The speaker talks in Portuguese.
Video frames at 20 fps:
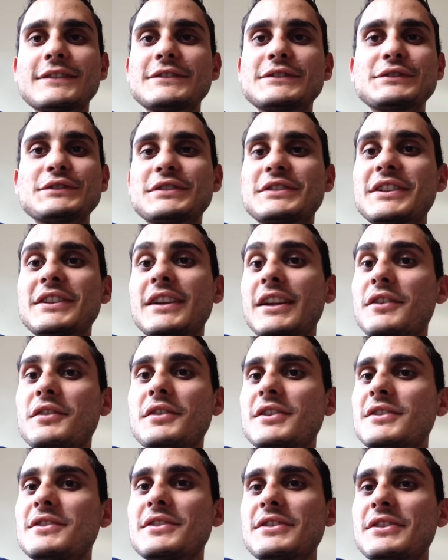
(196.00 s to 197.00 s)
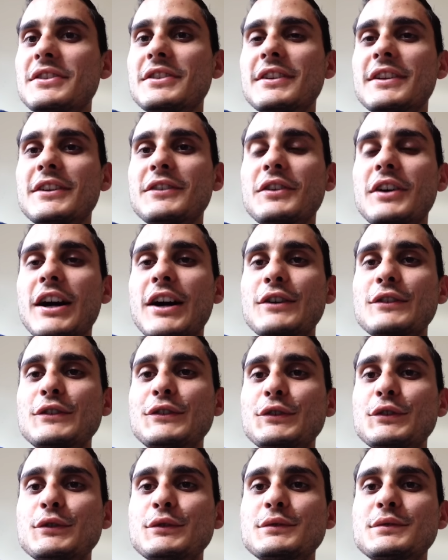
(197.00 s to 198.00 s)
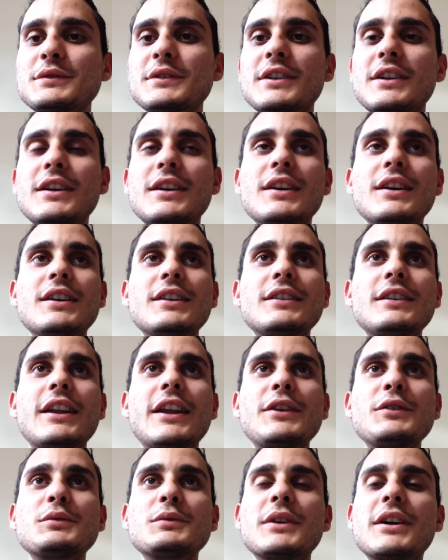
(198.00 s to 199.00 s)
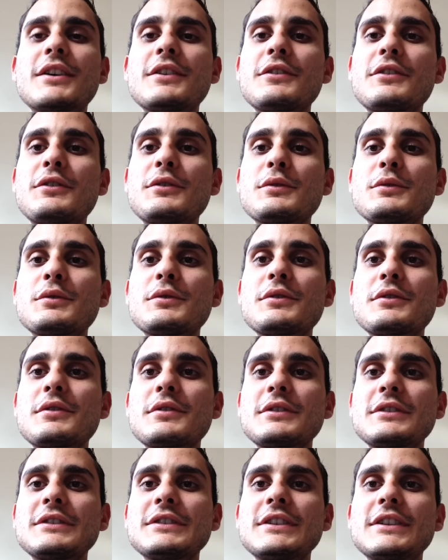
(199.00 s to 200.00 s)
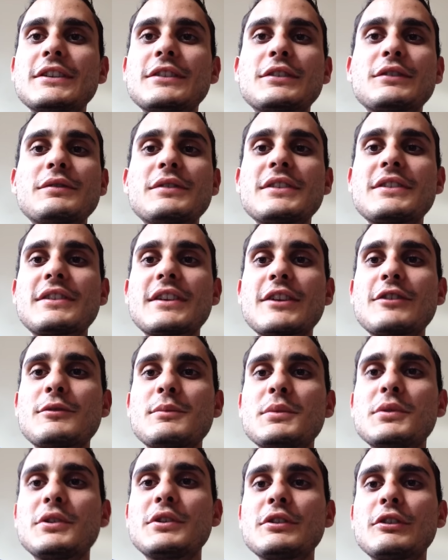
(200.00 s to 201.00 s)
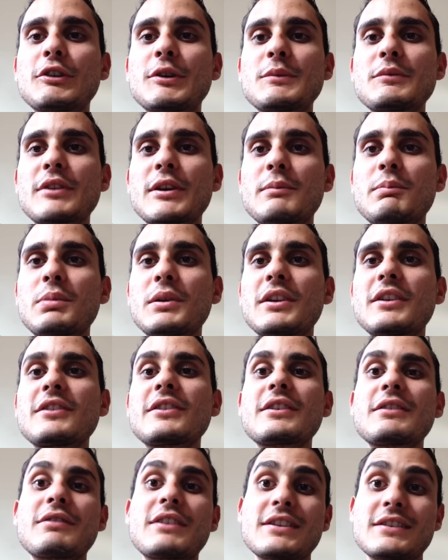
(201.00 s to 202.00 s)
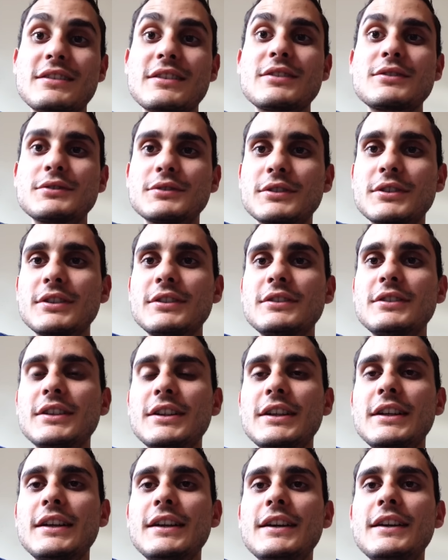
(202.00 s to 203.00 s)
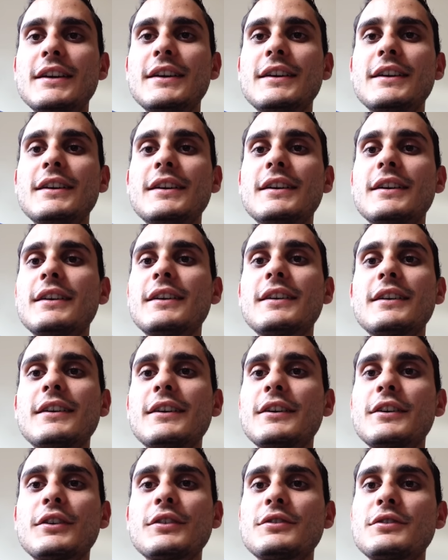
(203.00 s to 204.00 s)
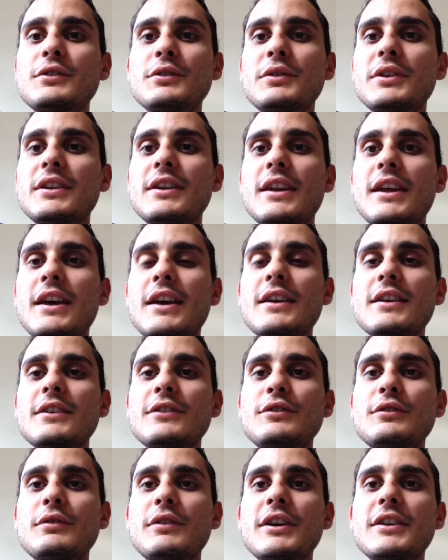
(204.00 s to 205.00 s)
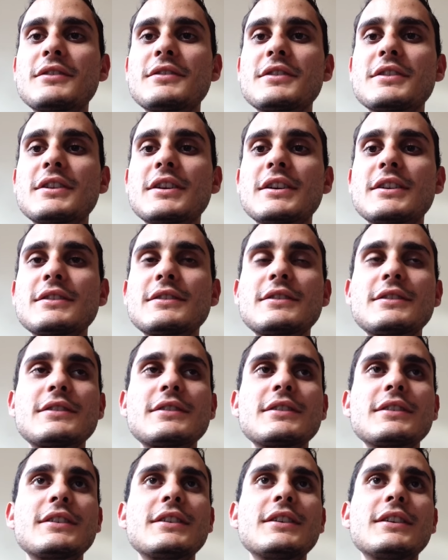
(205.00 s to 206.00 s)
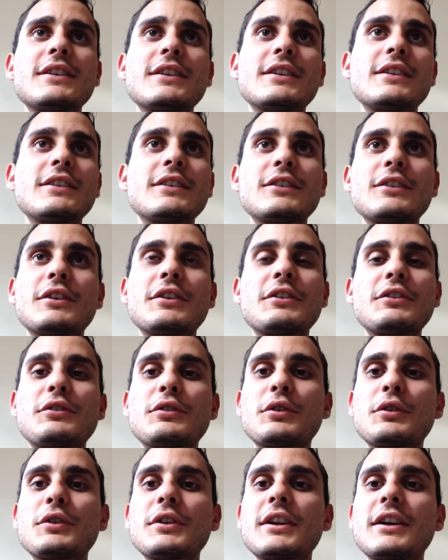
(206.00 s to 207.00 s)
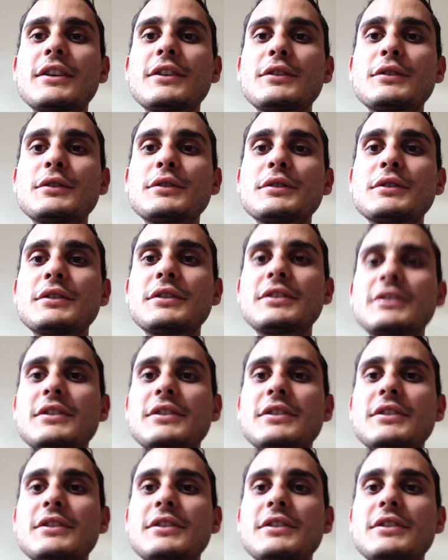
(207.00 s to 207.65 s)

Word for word: não sei nem o que dizer, né? Um carro novo nenhum ano de uso, com 27 mil quilômetros apenas, já vazando óleo. É, eu tinha uma ideia de Venturi antes, a gente andou